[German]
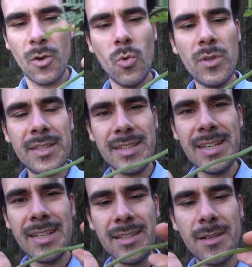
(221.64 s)
Und
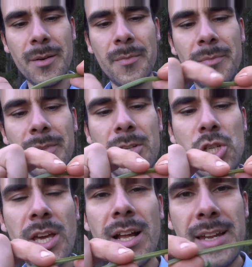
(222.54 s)
hier dieser
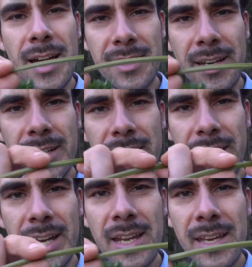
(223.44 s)
Stängel, der hat eine
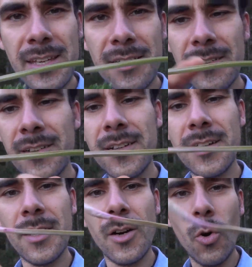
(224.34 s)
Rille hier.
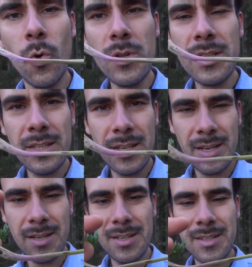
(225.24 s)
Unten
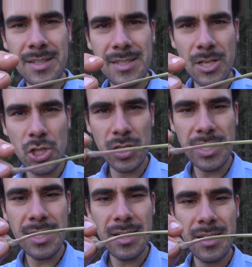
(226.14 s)
ist der
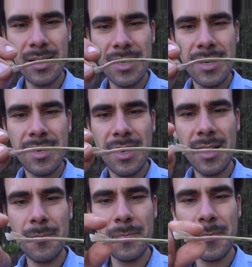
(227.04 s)
Stiel
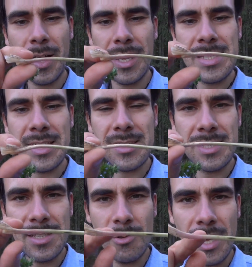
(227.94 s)
am Ansatz
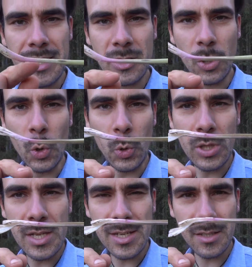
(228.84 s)
hier so leicht
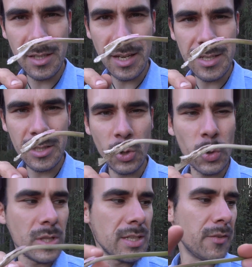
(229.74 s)
rötlich, hat eine leicht
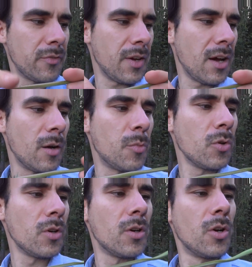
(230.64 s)
rötliche Färbung.